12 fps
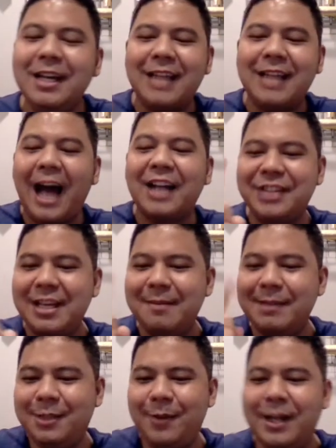ถ้าสิ่ง
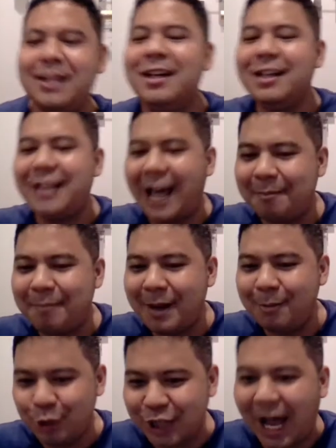มีชีวิตนั้นเป็น
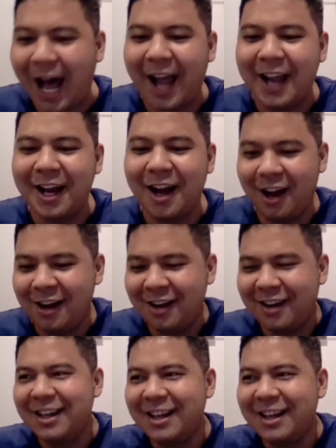ผู้ชายเออ